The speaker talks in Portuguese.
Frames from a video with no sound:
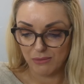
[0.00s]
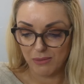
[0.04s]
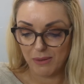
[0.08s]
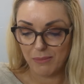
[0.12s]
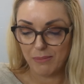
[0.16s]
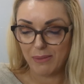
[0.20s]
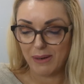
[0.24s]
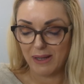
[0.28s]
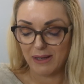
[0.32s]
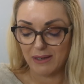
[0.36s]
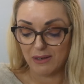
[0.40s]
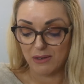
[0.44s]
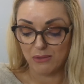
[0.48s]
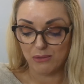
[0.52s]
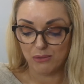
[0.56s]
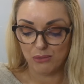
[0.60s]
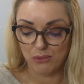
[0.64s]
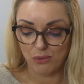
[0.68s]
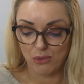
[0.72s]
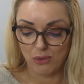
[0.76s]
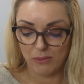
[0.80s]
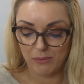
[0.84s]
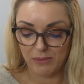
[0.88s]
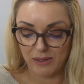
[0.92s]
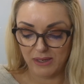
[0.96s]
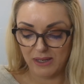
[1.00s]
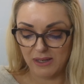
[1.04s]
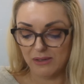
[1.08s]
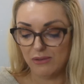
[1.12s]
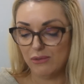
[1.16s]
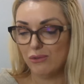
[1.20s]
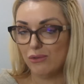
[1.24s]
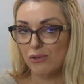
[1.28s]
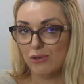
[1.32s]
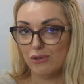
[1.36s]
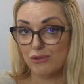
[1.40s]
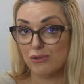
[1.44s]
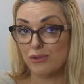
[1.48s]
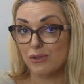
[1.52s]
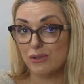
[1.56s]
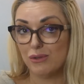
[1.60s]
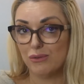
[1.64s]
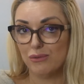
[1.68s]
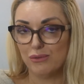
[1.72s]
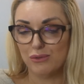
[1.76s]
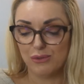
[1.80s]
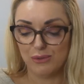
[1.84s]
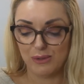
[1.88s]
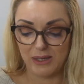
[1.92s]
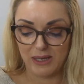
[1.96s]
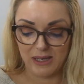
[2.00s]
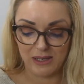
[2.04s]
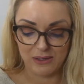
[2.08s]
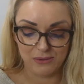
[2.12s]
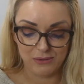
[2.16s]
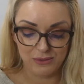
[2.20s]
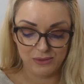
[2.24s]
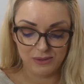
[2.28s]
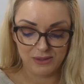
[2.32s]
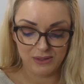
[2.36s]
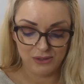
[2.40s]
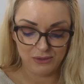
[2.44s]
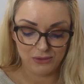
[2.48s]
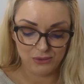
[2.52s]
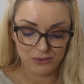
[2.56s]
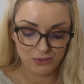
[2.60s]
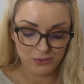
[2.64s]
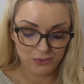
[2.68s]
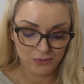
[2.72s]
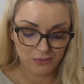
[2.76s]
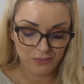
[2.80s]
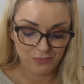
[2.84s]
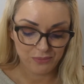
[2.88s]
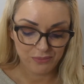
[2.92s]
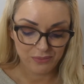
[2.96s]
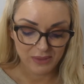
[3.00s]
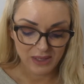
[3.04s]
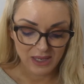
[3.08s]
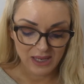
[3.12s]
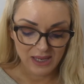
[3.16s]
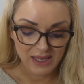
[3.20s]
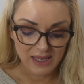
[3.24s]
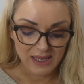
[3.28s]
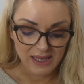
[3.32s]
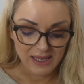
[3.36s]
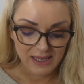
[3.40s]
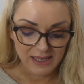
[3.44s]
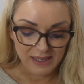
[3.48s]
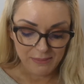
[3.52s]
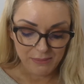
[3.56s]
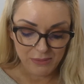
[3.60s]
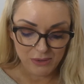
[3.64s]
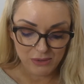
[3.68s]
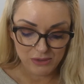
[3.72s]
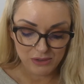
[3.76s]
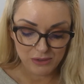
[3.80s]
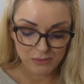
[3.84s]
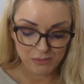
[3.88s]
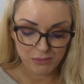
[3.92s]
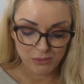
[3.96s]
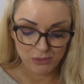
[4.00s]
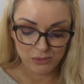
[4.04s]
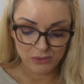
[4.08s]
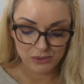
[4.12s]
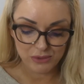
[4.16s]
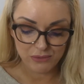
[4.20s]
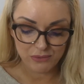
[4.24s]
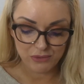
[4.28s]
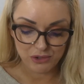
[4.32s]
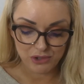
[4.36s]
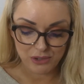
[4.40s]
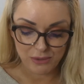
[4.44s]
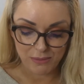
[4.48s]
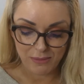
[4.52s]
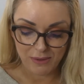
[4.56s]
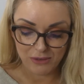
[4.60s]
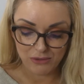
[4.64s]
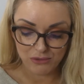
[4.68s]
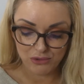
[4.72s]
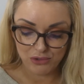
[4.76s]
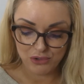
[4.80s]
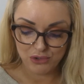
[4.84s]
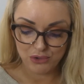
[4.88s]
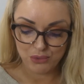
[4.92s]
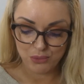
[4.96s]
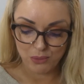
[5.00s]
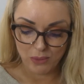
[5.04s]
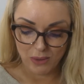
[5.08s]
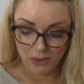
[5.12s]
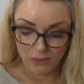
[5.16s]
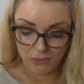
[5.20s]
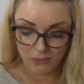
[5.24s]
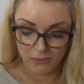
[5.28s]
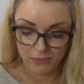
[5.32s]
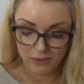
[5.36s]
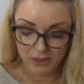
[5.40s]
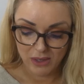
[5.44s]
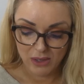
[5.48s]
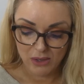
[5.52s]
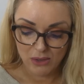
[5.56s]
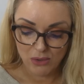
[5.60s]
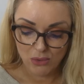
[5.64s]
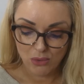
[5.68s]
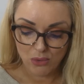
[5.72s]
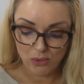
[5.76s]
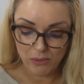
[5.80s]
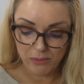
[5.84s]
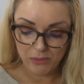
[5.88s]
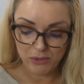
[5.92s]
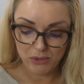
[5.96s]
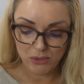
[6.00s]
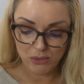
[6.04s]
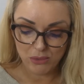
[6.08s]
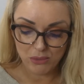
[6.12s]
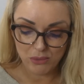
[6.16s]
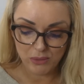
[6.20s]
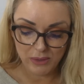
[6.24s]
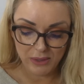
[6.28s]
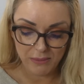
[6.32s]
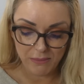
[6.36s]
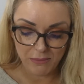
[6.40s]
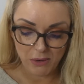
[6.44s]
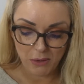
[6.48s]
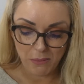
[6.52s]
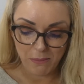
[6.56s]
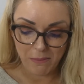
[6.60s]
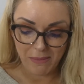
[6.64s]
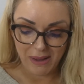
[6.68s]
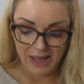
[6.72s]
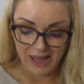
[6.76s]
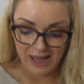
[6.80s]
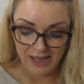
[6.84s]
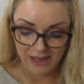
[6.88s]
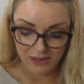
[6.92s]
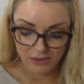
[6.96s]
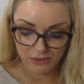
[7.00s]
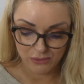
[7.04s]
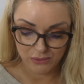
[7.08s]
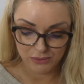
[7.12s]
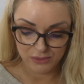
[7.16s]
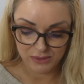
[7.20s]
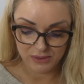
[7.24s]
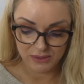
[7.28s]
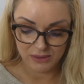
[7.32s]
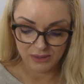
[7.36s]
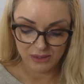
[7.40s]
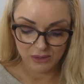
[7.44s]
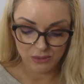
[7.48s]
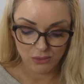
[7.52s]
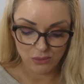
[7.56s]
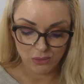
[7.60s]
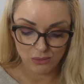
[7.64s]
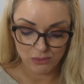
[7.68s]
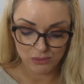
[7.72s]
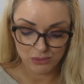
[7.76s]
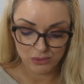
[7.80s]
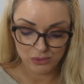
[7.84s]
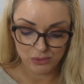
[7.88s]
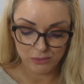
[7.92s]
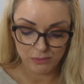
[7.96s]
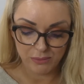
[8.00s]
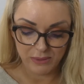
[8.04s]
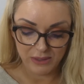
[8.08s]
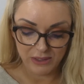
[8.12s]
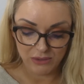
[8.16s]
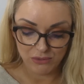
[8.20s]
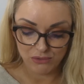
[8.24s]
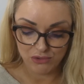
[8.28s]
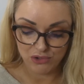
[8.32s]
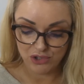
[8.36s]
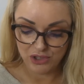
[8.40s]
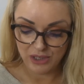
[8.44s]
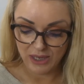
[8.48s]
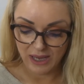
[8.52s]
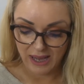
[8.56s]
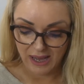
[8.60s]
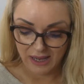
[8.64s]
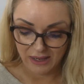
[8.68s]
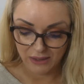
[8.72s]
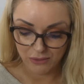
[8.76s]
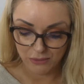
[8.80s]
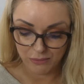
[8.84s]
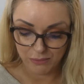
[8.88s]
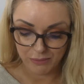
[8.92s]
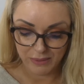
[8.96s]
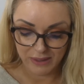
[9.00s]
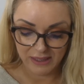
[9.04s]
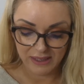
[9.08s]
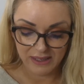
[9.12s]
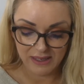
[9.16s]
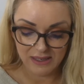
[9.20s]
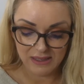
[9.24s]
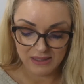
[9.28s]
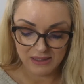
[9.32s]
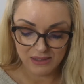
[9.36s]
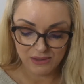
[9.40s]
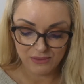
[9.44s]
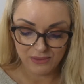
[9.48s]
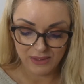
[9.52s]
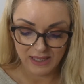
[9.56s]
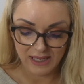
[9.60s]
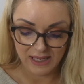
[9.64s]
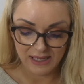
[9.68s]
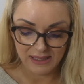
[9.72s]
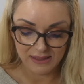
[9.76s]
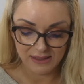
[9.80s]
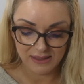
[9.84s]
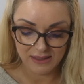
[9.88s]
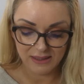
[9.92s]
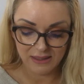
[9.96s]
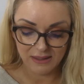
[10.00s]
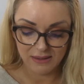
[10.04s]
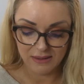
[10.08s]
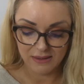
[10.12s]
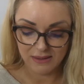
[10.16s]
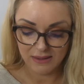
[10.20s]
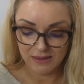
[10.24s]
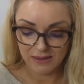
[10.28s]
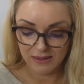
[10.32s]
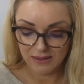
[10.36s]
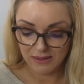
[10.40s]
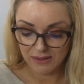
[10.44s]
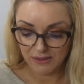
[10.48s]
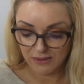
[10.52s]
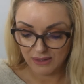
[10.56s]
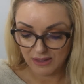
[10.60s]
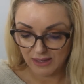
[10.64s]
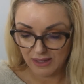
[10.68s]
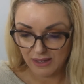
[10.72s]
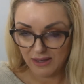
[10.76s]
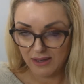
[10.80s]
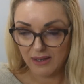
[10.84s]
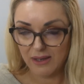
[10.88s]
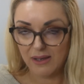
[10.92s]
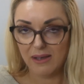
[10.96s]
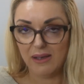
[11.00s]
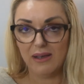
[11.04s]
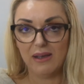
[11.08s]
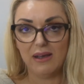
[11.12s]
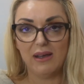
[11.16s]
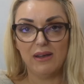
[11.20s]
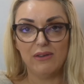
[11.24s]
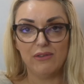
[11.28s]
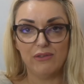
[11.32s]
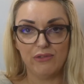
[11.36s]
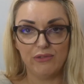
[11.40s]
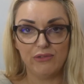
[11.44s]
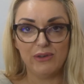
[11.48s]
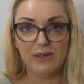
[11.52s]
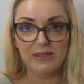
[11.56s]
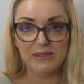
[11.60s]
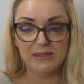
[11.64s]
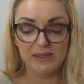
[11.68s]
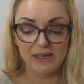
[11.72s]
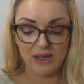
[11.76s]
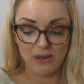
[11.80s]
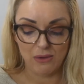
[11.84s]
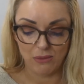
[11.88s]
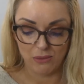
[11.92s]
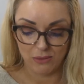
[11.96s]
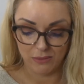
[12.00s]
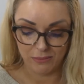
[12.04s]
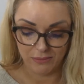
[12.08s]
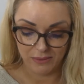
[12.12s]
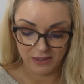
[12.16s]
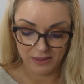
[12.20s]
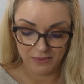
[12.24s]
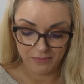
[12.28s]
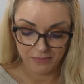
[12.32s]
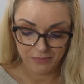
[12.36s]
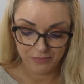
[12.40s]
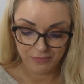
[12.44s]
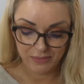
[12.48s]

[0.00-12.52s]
uma placa com o nome, né, do nosso tão sonhado sítio. Meu esposo, vou chamá-lo de João, combinou com o irmão Marcos e com o sobrinho Tiago para que eles viessem é, fazer a obra.